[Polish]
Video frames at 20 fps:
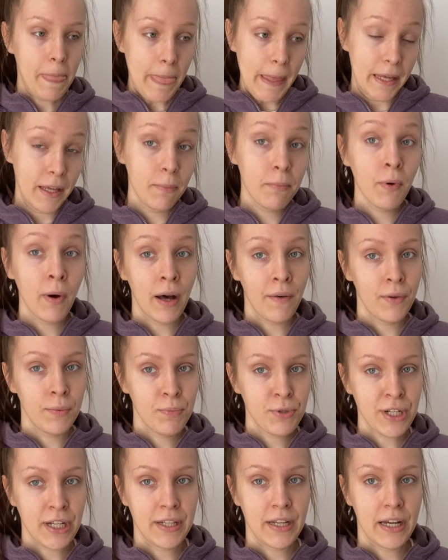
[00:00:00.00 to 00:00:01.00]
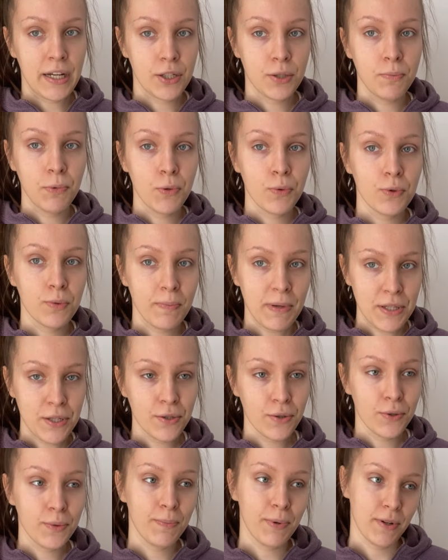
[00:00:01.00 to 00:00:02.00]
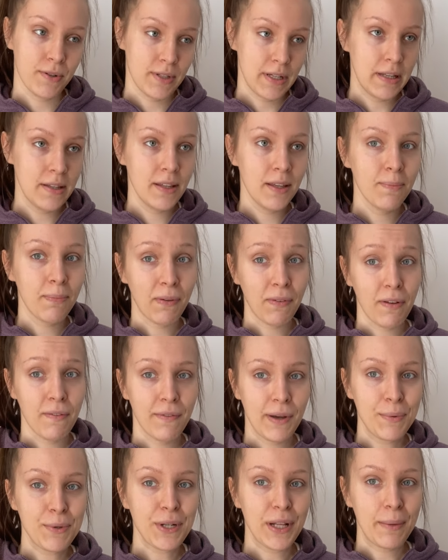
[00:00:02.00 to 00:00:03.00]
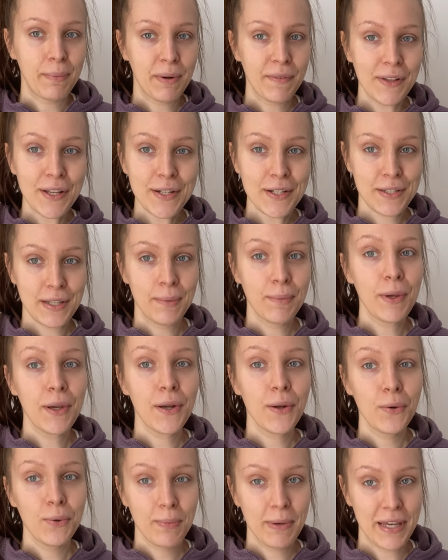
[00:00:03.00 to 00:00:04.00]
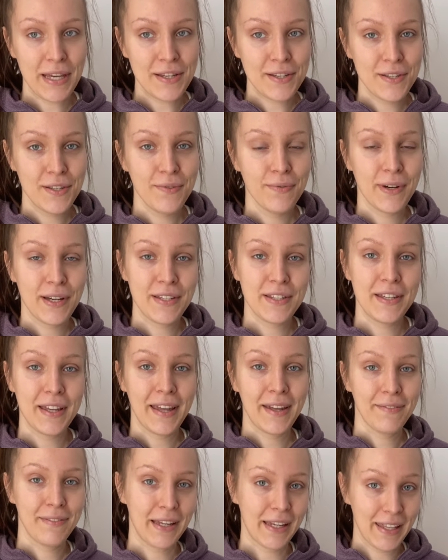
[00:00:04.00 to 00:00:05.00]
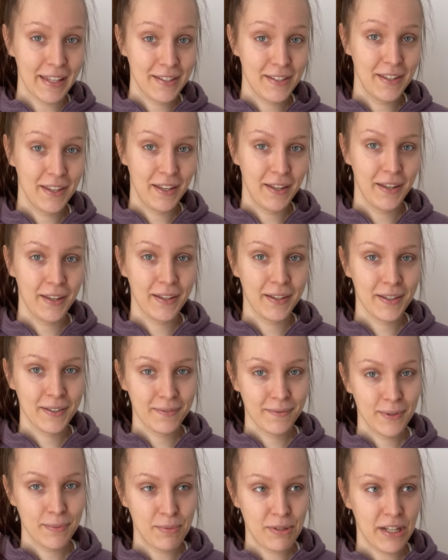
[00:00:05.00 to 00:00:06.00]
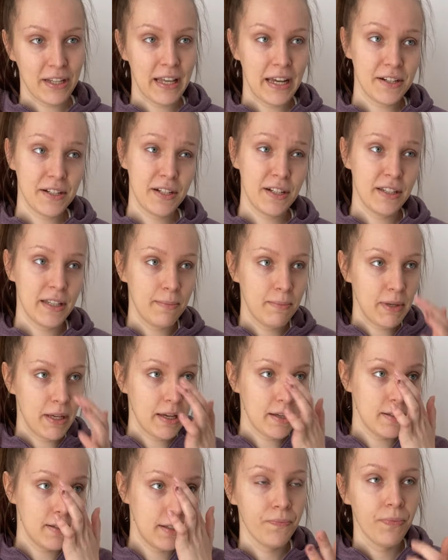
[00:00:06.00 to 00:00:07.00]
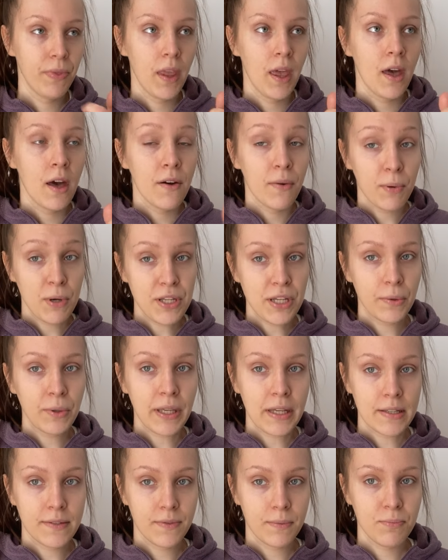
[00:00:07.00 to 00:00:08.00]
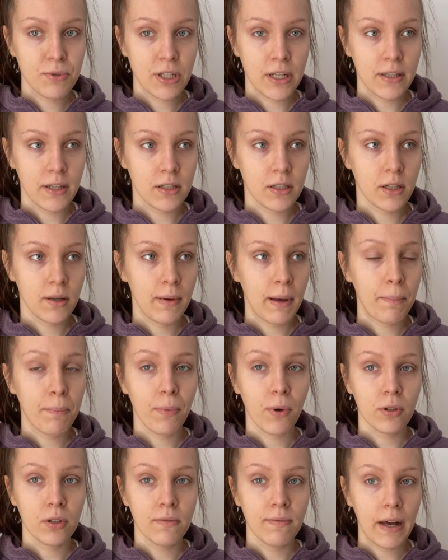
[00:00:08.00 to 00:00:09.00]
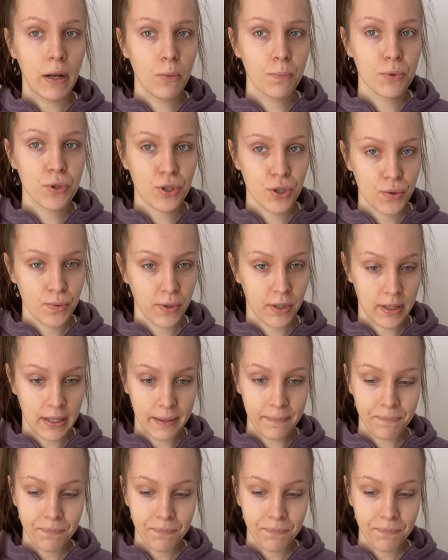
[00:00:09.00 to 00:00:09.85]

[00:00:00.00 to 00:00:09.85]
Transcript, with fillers: i była wyprzedaż minus 50% i powiem Wam, że naprawdę czasami lubię jeździć właśnie w takie dni wyprzedaży, czasami jest w poniedziałki jest wyprzedaż chyba po 2 lub 3 zł.